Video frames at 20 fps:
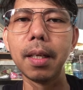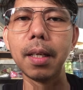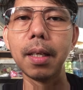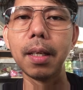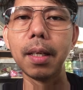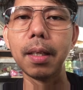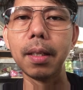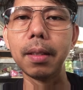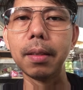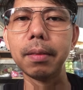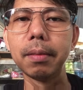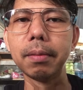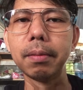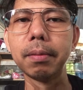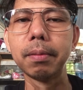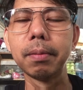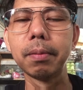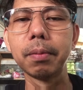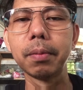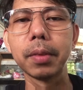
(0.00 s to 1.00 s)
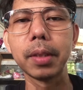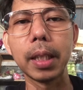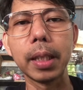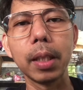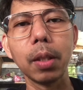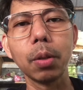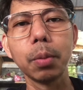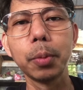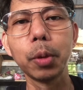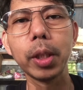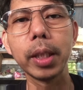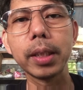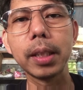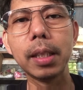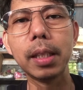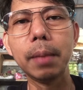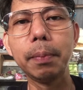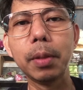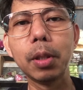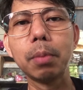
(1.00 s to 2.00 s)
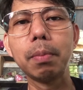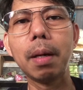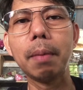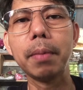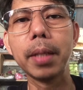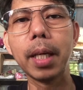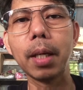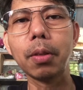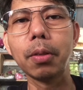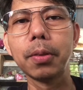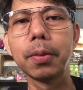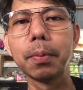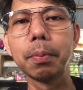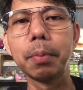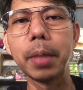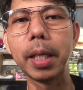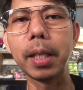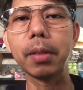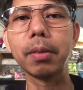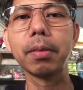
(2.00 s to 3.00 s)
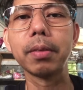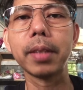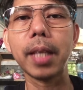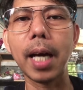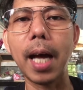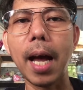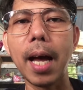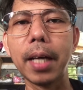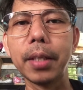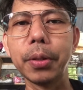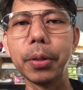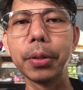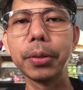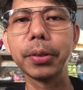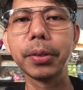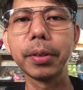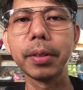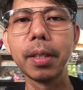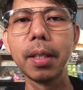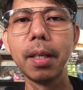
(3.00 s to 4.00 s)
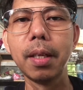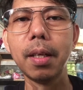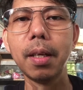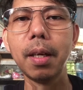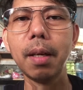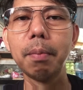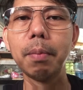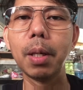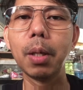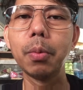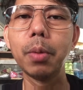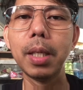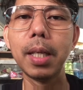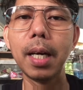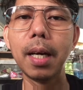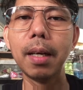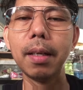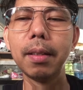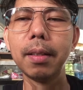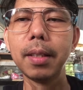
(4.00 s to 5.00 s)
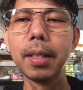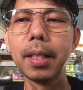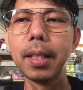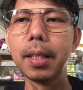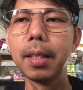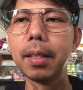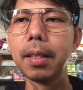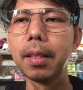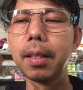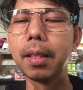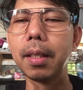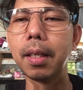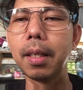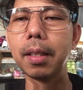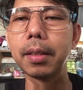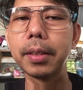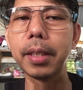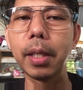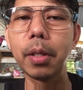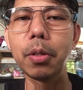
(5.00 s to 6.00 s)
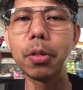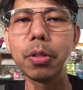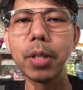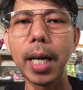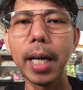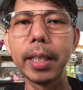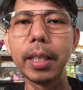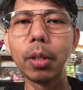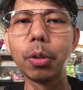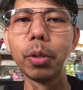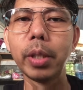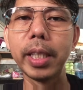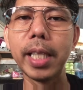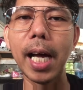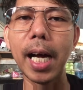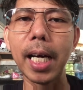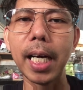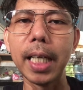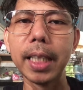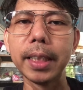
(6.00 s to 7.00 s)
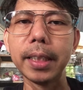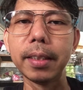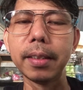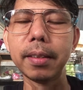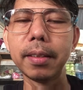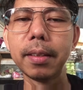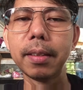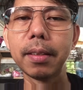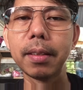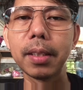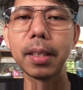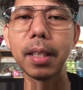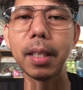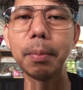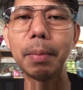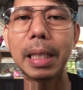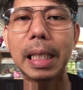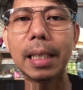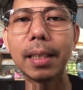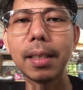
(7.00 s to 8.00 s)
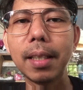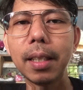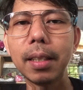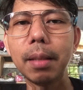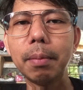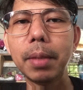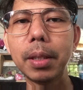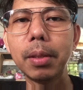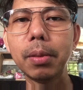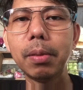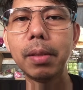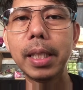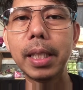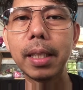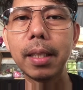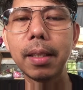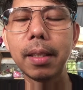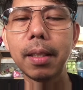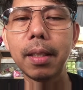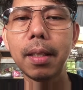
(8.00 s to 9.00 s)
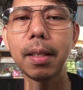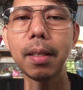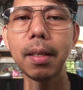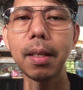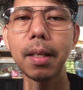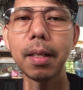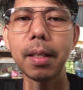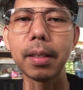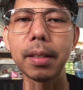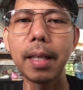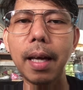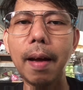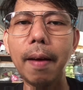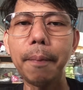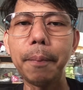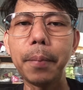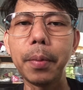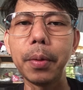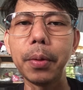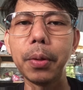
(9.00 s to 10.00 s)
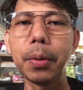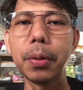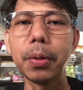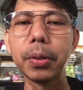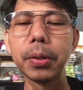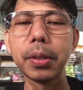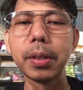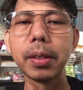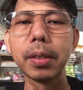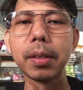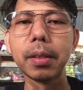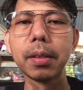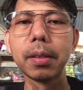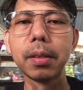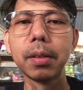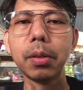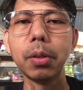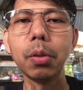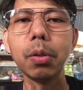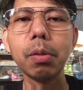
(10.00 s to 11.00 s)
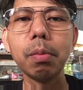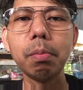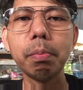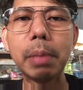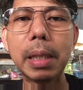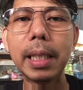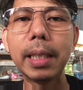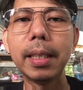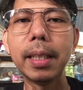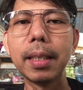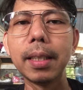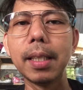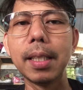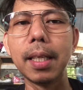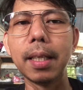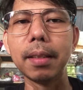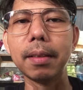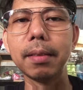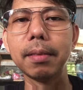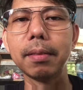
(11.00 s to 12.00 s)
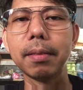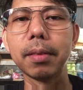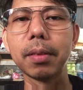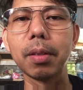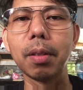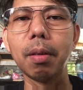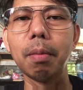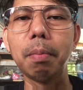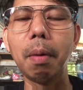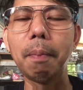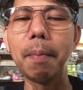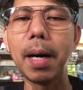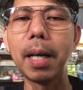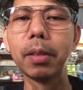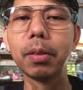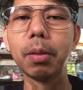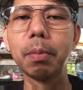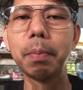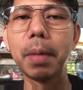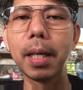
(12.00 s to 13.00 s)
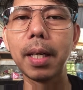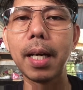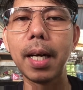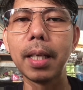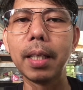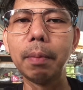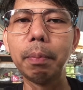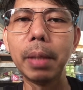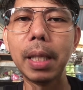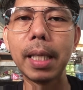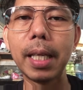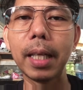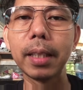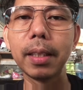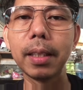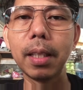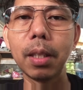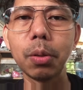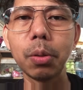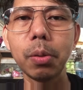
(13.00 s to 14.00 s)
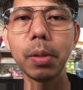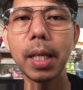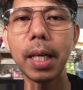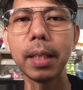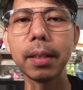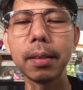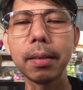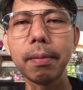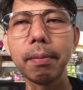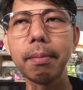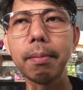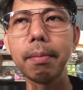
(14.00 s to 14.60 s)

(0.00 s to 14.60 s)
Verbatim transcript: uh, tingnan ko muna, silipin ko mamaya kung mayroong nag-aayos. Pag wala, uh, check ko kung kaya kong hinangan. Kasi eh, maliit lang naman yung leak. Tapos, yung bleeding na lang. So, paano pagka-refill natin ng coolant,